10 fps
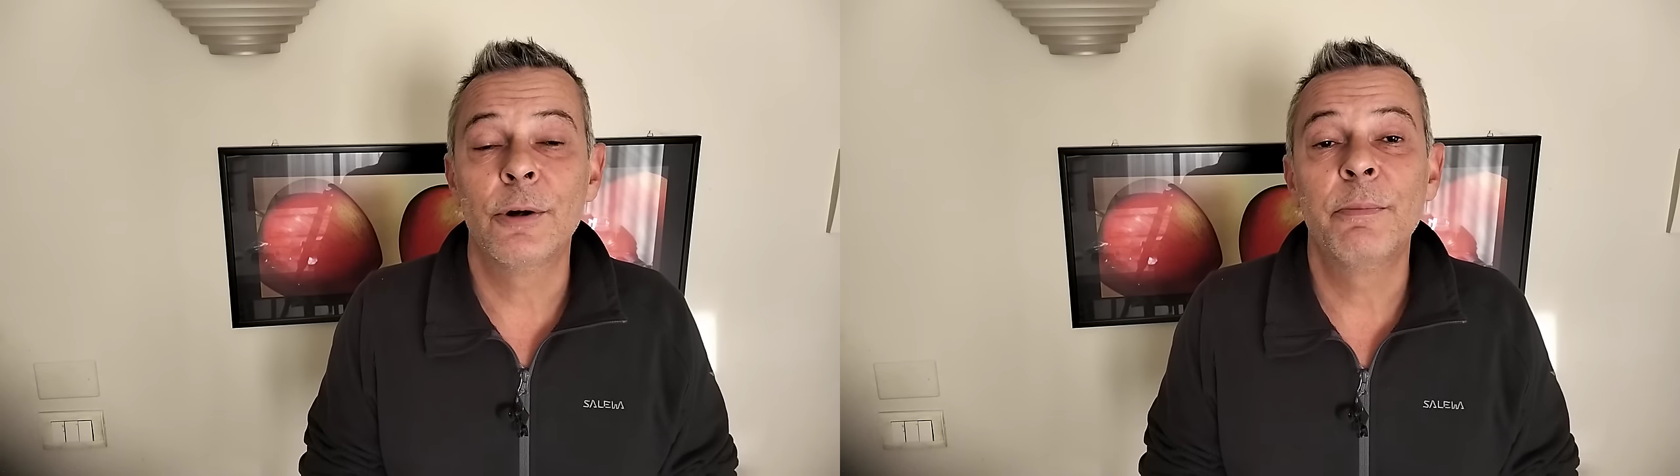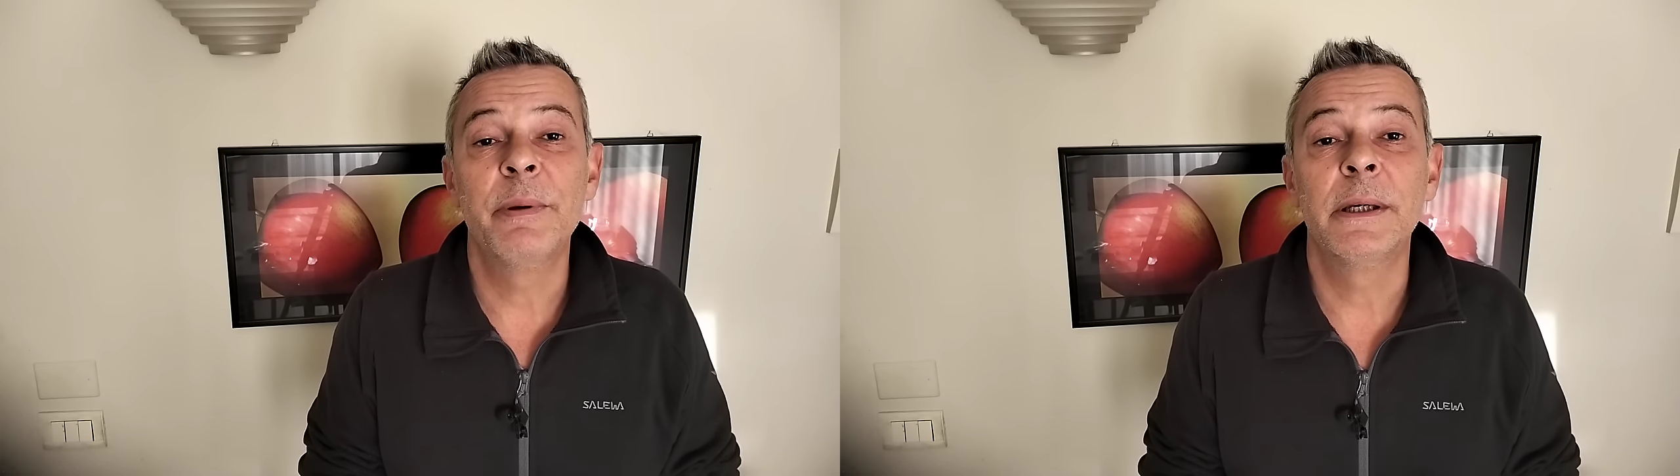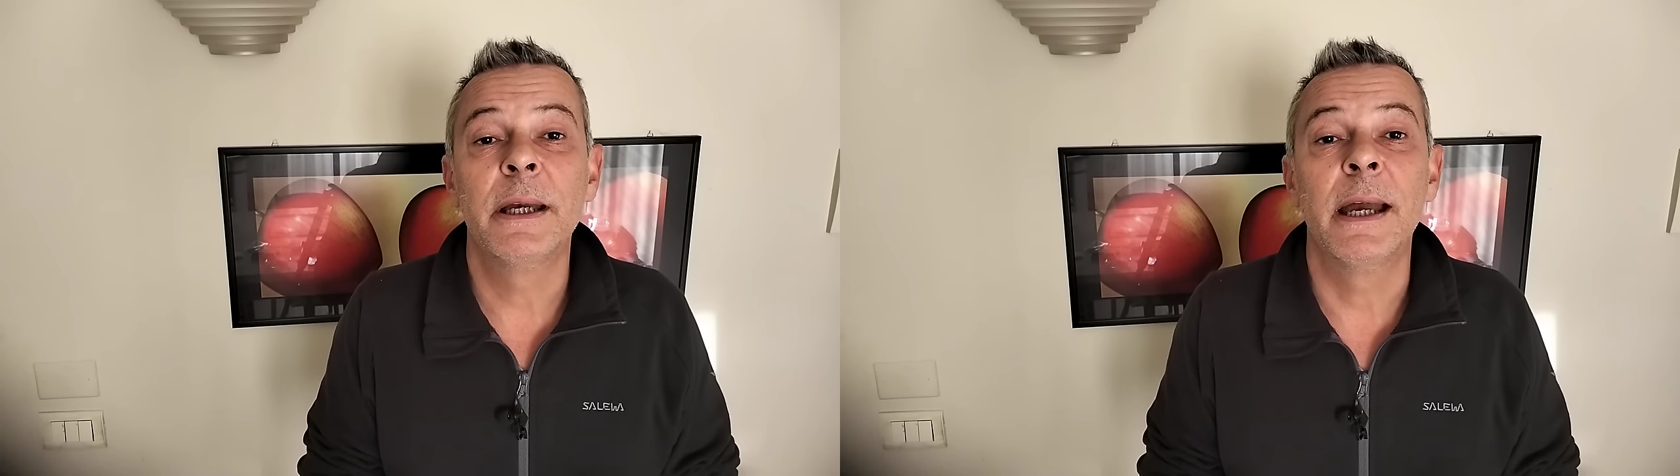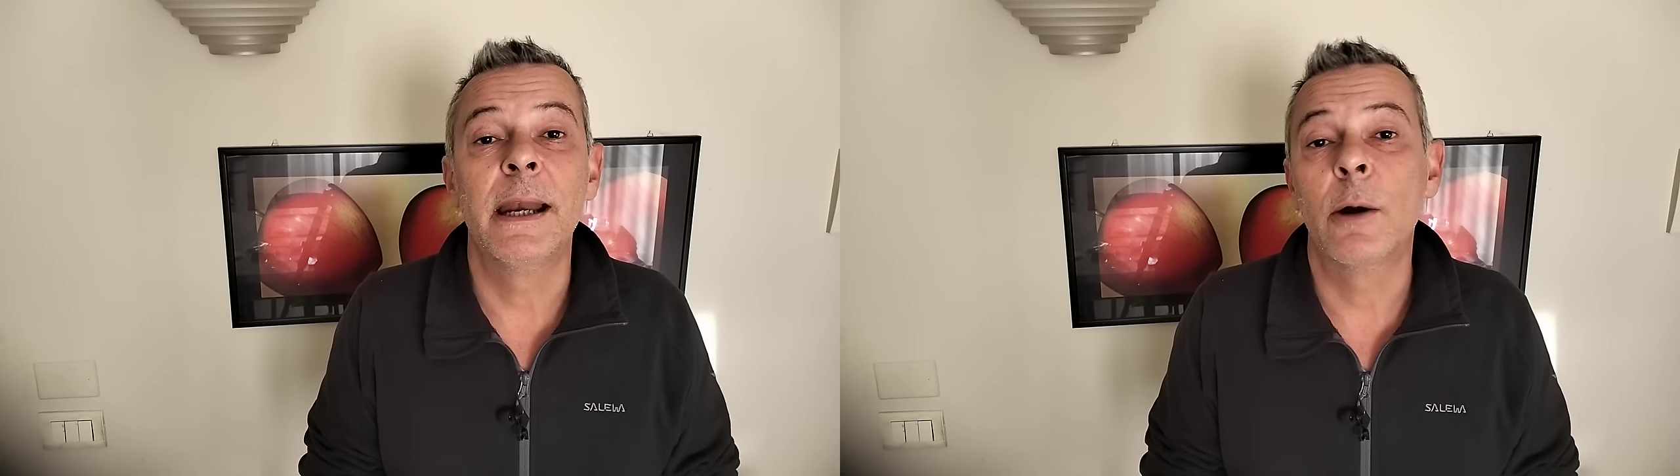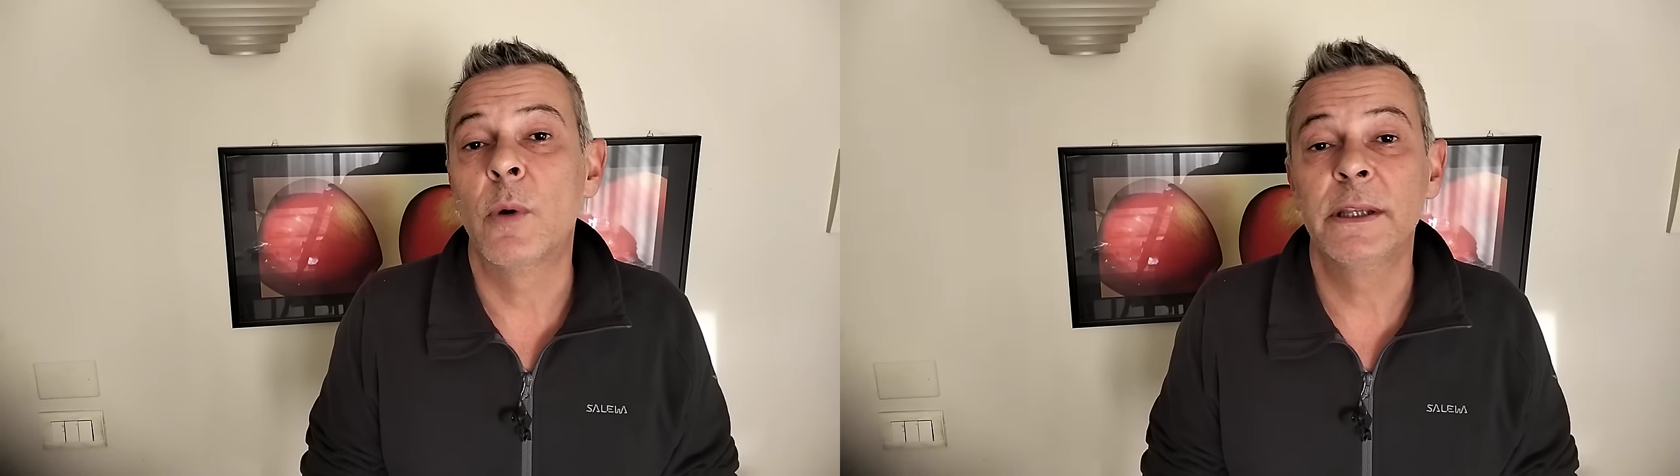hopping è
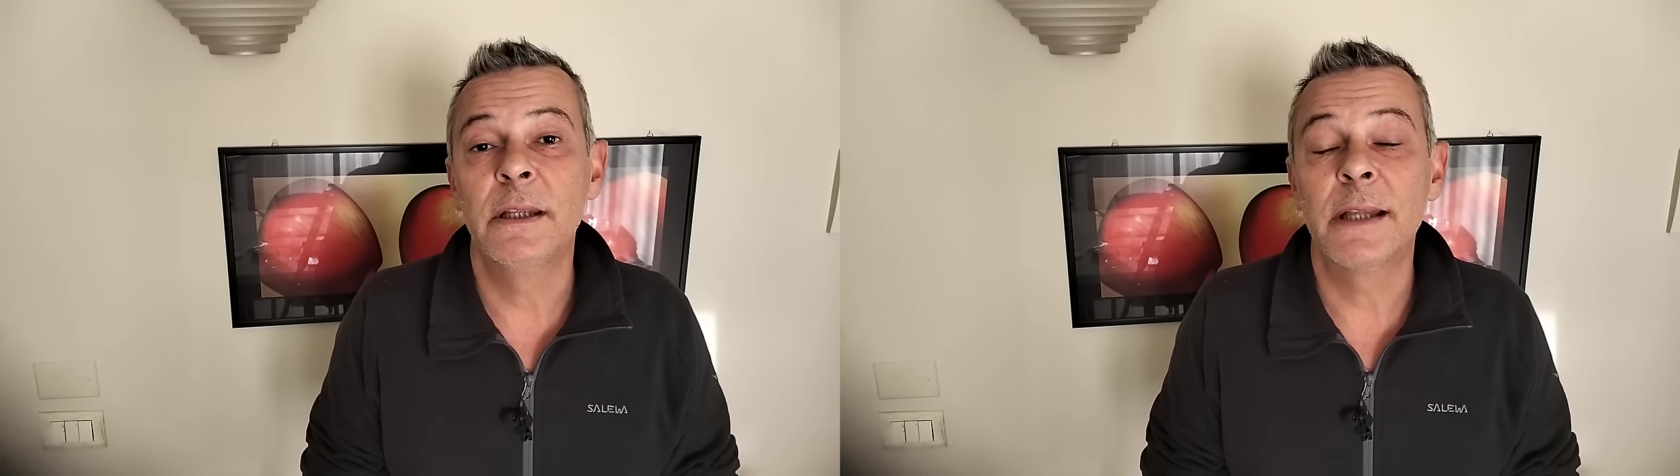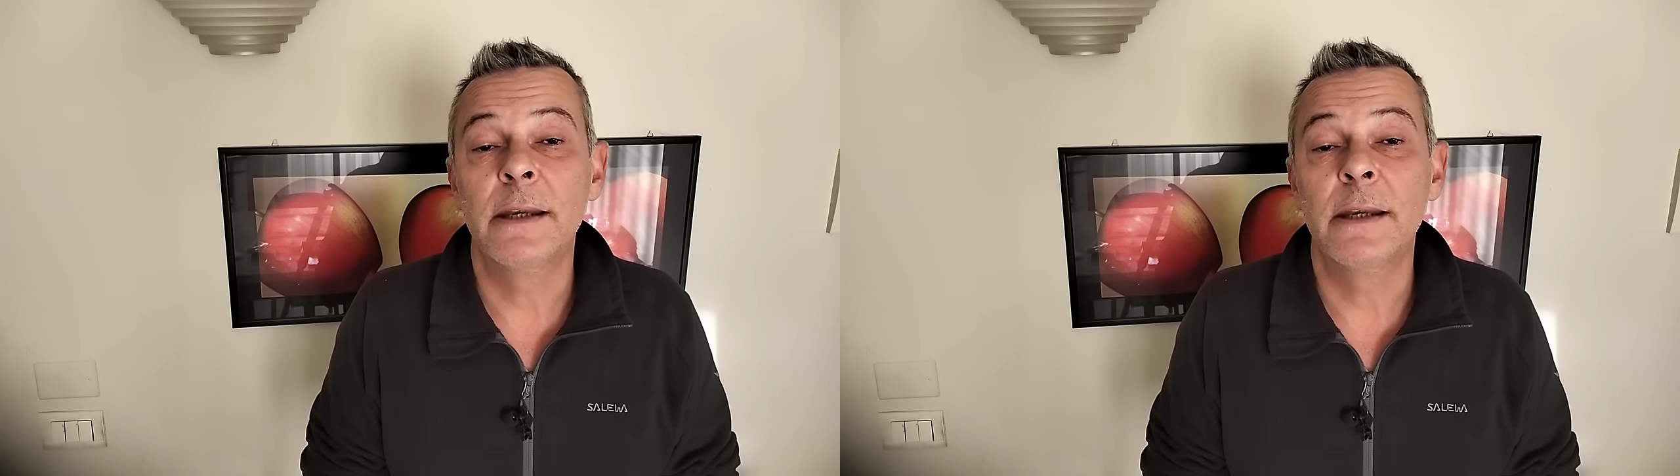la quantità